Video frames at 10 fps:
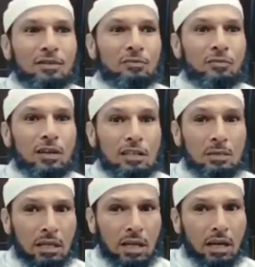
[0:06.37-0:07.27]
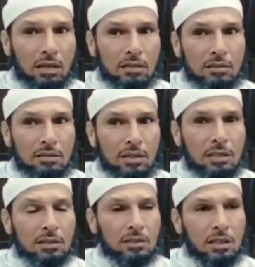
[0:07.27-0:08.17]
فائده مليحه
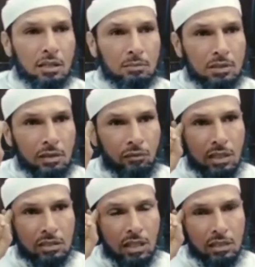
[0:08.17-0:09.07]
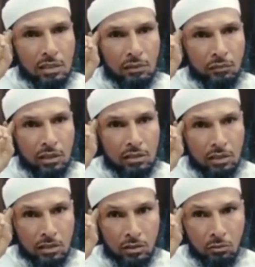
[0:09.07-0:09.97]
خاطرش كاين بزاف ناس غالطين في
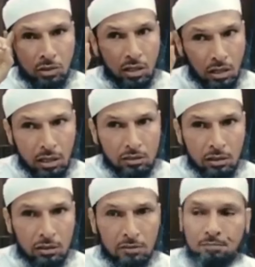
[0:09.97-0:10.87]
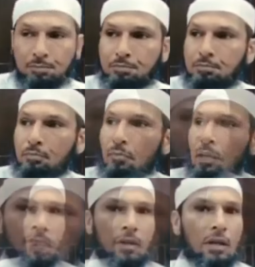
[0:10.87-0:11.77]
اختيار الزوجه غالطين
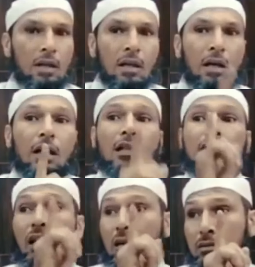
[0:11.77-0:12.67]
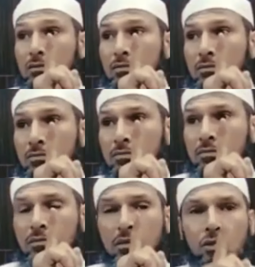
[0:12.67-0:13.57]
غلطه
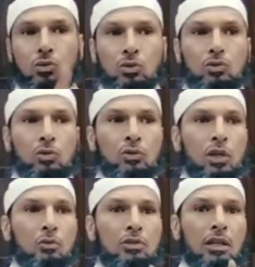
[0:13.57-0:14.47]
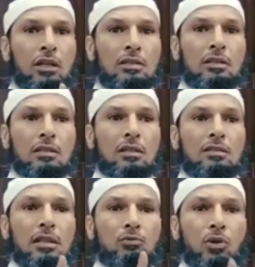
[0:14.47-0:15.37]
تروح تحوس على ذات
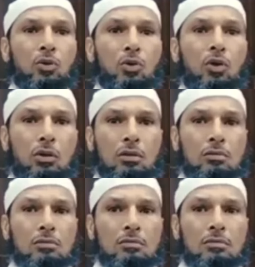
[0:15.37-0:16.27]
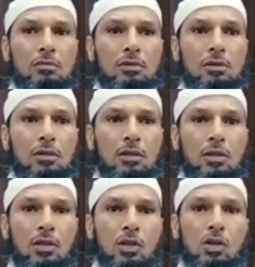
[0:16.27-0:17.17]
الدين والخلق
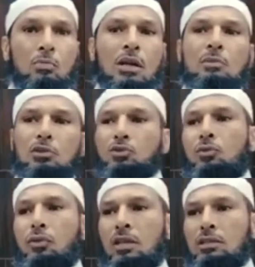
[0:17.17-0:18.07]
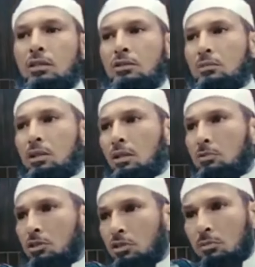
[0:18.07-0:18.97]
ومن بعد باش تشوف لا جميله ولا
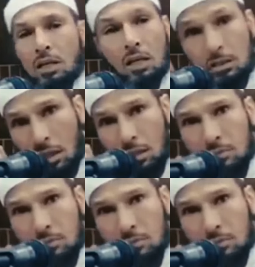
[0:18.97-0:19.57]
ماشي جميله غلطه